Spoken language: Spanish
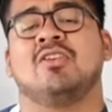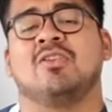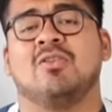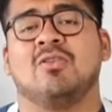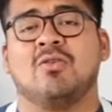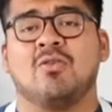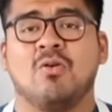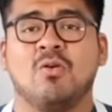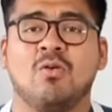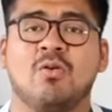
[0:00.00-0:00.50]

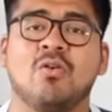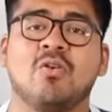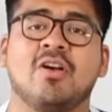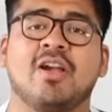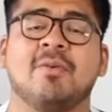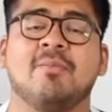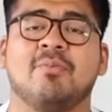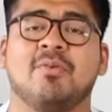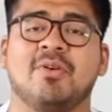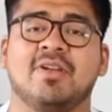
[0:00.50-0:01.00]
los jugos
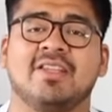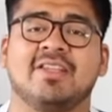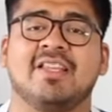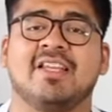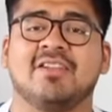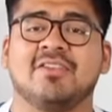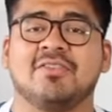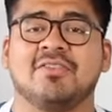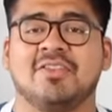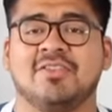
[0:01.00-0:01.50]
que pueden
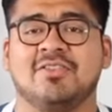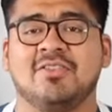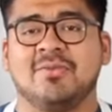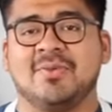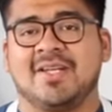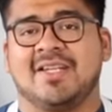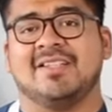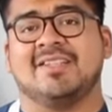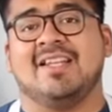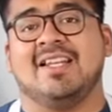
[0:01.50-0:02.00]
darnos estos
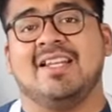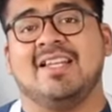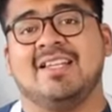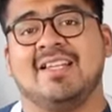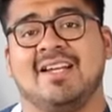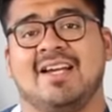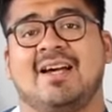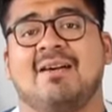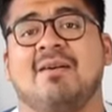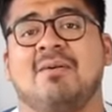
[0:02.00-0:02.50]
vegetales
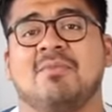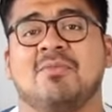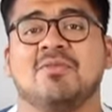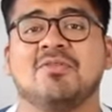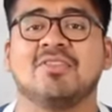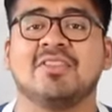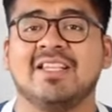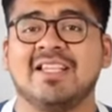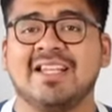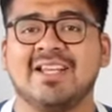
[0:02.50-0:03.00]
que
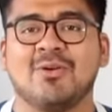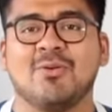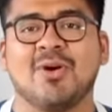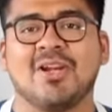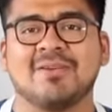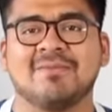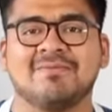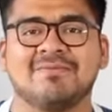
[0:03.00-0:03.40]
acabamos de licuar.